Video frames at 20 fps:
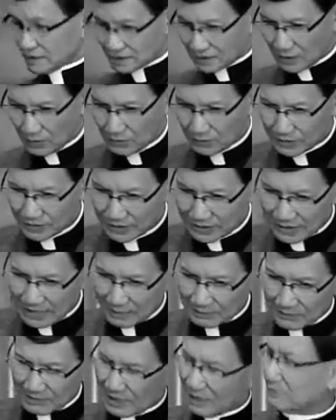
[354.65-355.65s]
xong Hy
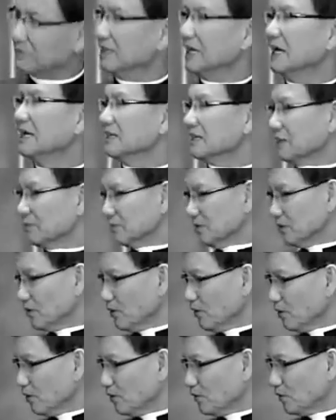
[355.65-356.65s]
Lạp lại bị Ai Cập đô
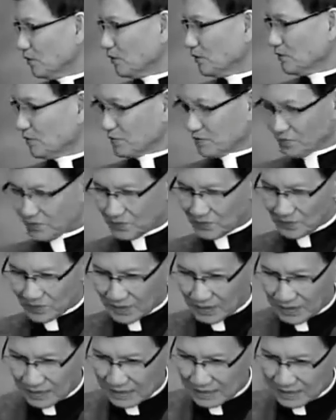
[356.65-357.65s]
hộ vâng.
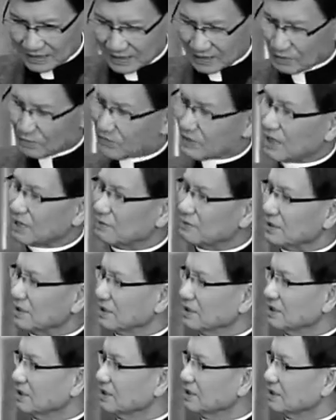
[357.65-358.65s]
xong lại
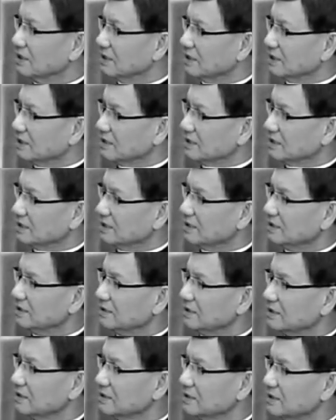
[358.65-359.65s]
bị
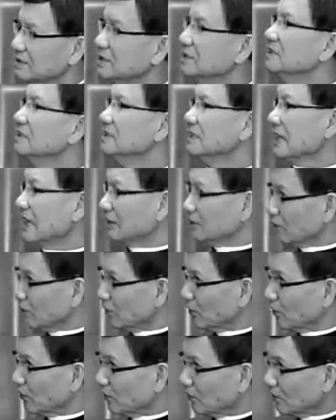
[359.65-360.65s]
nước Syria đô
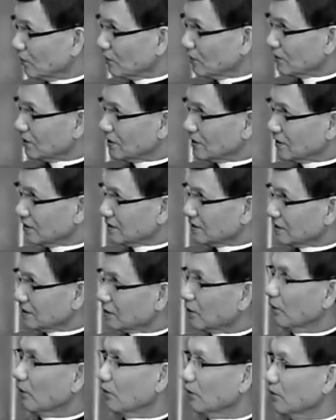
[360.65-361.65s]
hộ vâng.
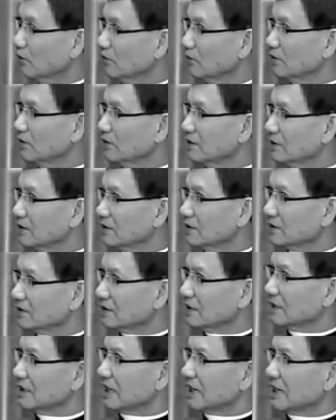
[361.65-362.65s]
khổ
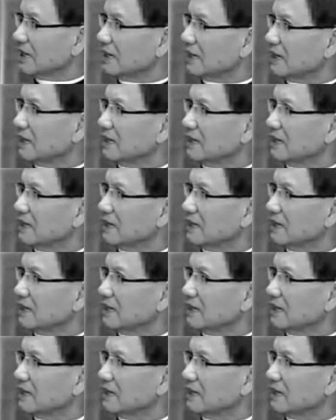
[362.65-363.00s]
không? tức là